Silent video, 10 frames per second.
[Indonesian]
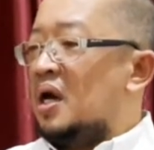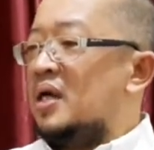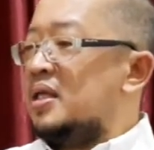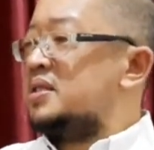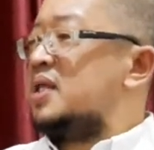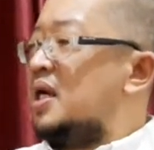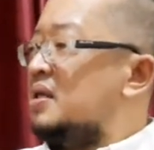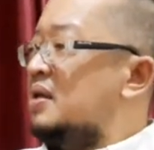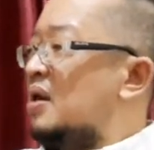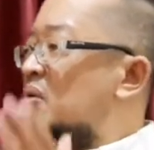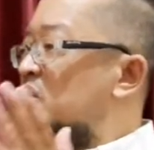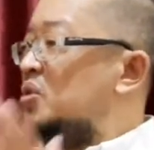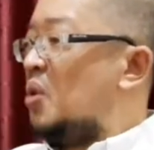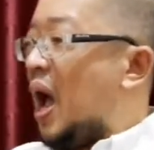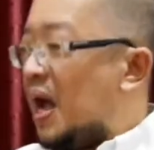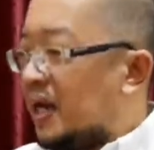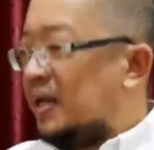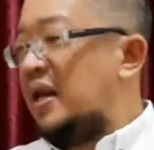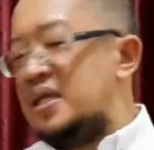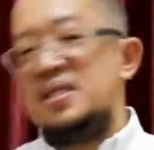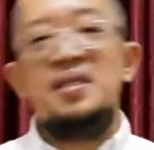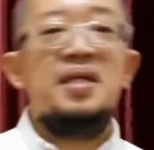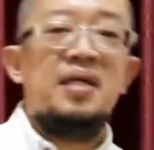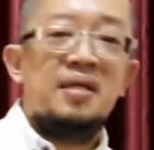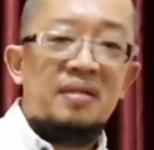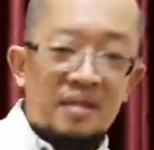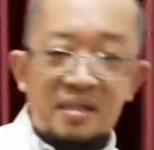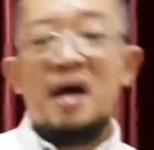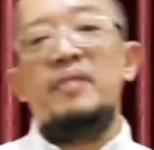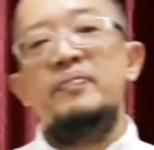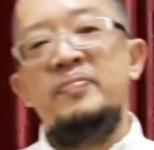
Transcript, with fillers: hanya sekedar untuk anak dan istri. Tidak.